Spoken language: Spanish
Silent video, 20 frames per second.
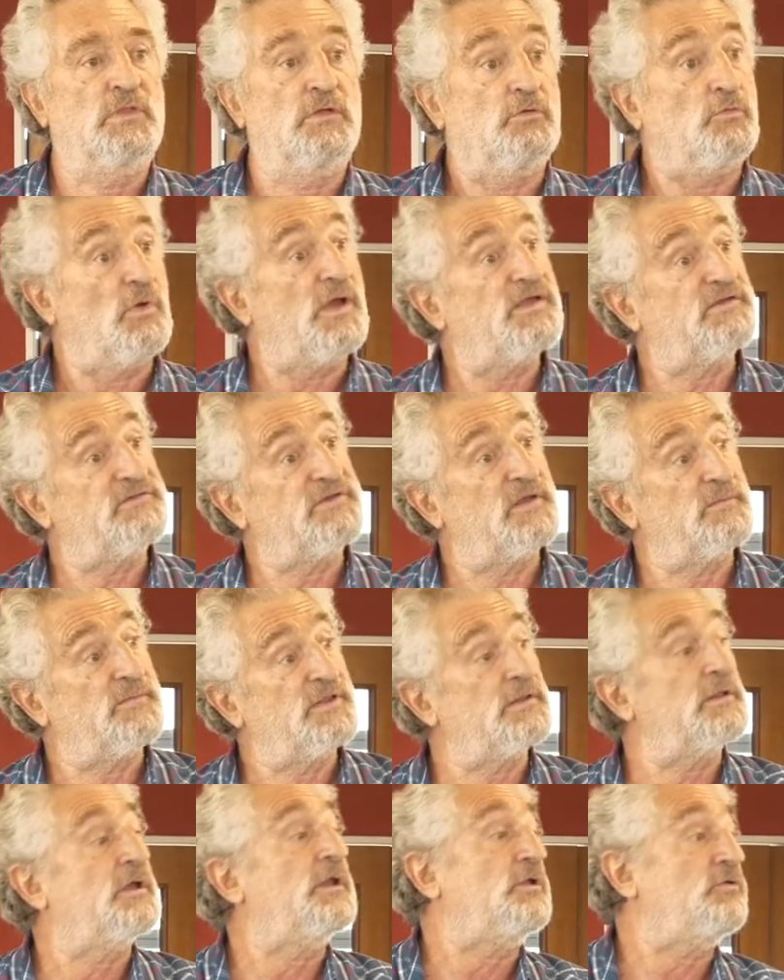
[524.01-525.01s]
¿No hay
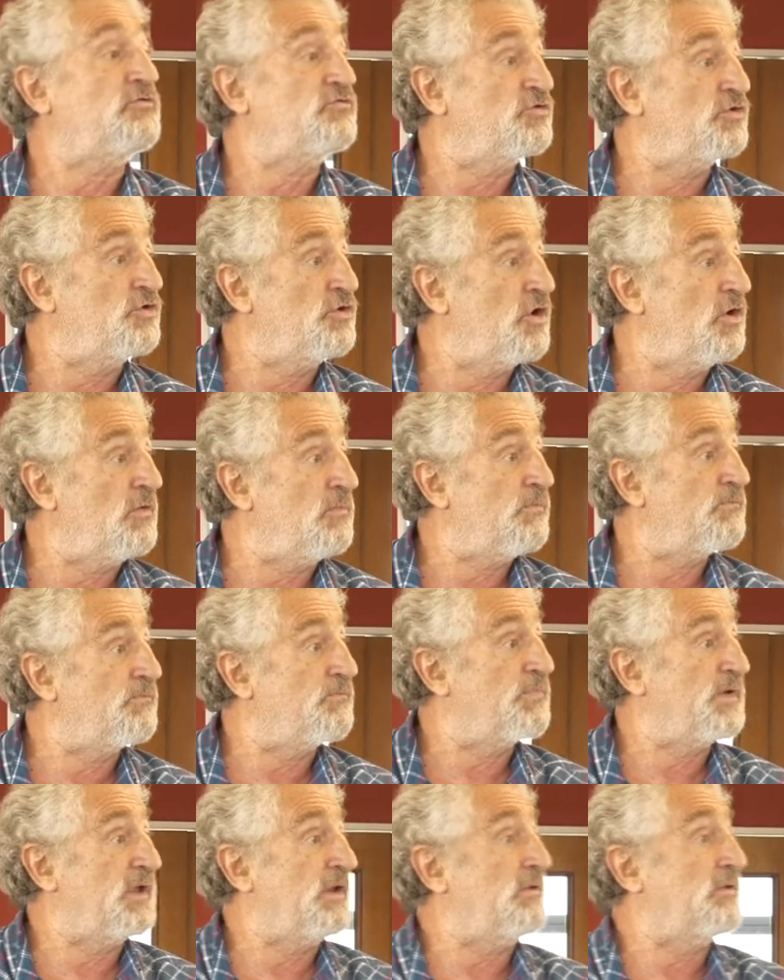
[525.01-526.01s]
examen de ingreso? No,
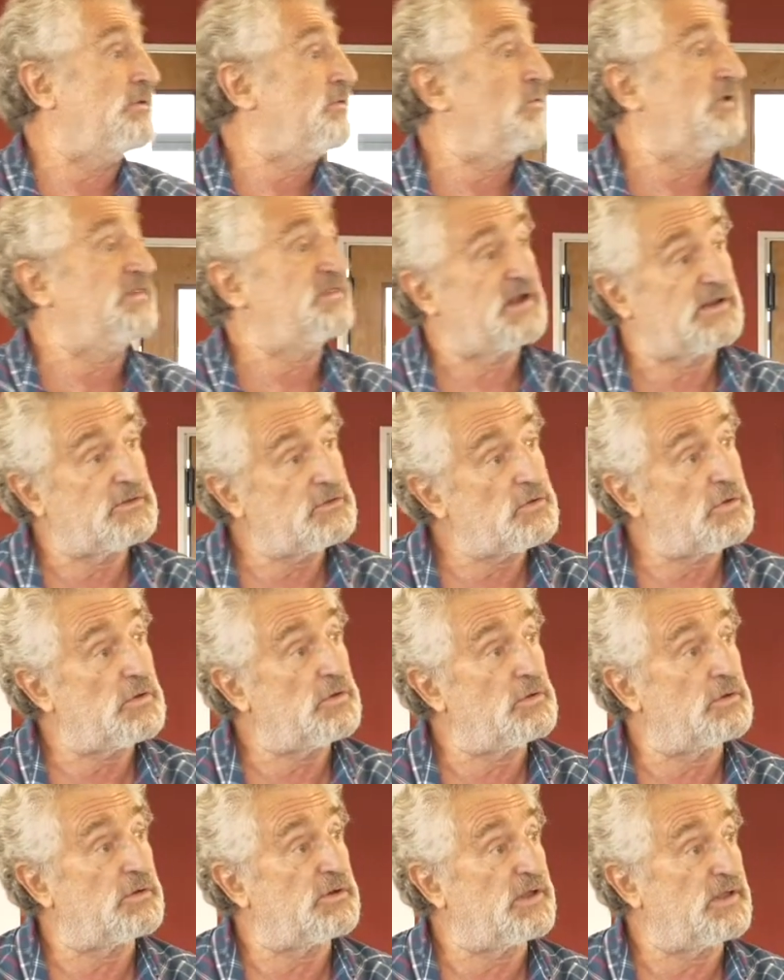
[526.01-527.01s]
pero no entran
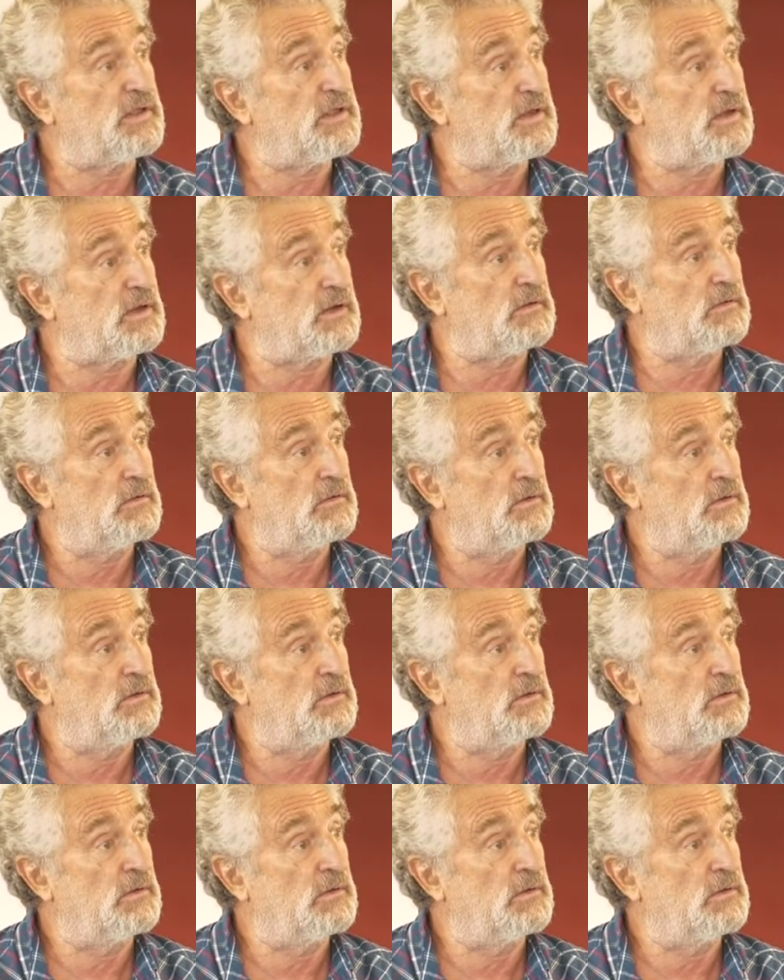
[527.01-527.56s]
todo lo que quieran.